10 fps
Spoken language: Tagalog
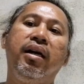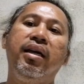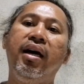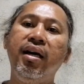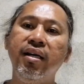
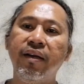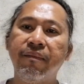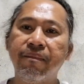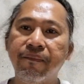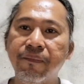Kaya,
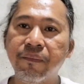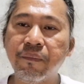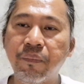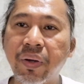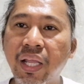
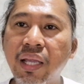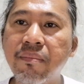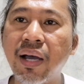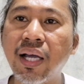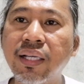pre
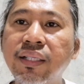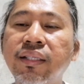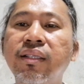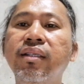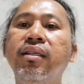
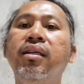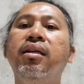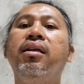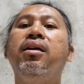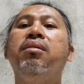mag
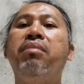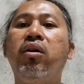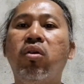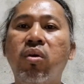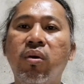
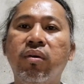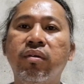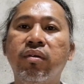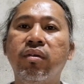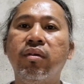magloko.